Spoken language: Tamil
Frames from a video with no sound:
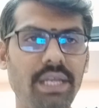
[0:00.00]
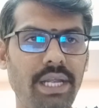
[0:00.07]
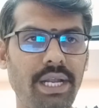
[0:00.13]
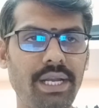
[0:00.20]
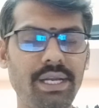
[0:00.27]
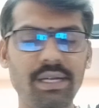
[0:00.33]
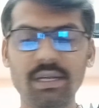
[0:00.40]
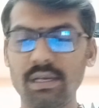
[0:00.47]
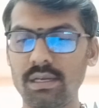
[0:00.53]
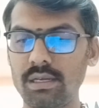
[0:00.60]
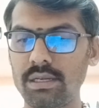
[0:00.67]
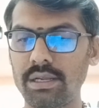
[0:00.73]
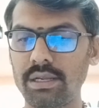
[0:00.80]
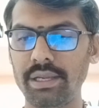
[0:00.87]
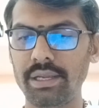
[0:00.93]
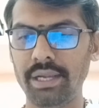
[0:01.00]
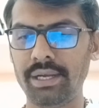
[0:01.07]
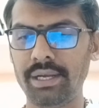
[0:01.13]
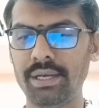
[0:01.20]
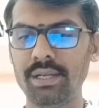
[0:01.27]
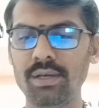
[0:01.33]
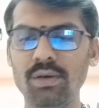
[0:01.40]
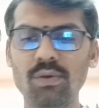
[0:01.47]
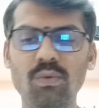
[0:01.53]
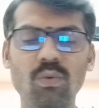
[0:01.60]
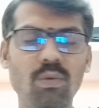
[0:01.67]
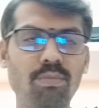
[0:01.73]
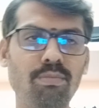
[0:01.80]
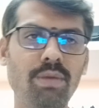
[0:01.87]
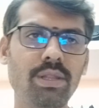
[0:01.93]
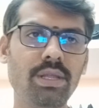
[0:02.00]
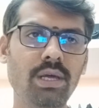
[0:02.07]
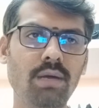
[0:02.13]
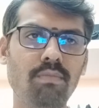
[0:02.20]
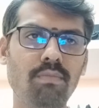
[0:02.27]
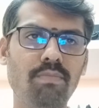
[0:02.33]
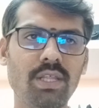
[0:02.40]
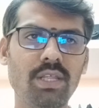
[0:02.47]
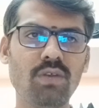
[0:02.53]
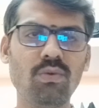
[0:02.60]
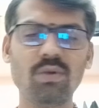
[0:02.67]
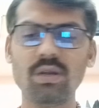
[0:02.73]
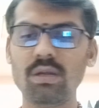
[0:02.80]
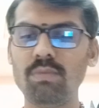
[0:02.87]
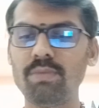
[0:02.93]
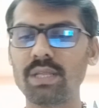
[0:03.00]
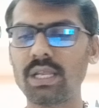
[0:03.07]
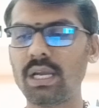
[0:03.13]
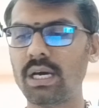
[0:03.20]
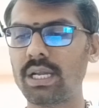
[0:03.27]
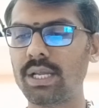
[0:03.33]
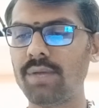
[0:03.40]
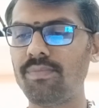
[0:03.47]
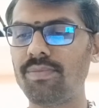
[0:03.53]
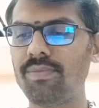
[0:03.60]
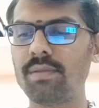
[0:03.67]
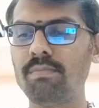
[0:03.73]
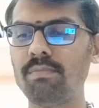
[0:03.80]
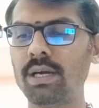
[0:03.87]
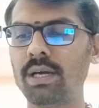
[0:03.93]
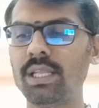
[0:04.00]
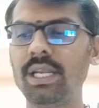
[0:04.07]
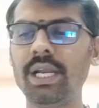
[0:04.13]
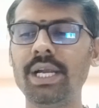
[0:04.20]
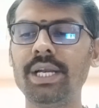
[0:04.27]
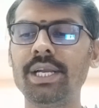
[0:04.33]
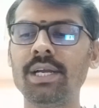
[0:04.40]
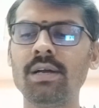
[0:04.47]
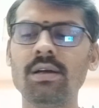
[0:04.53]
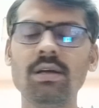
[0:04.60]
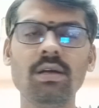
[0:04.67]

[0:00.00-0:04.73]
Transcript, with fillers: ஏழு எட்டு ஒன்பது பதினொன்று பதினாறு பதினேழு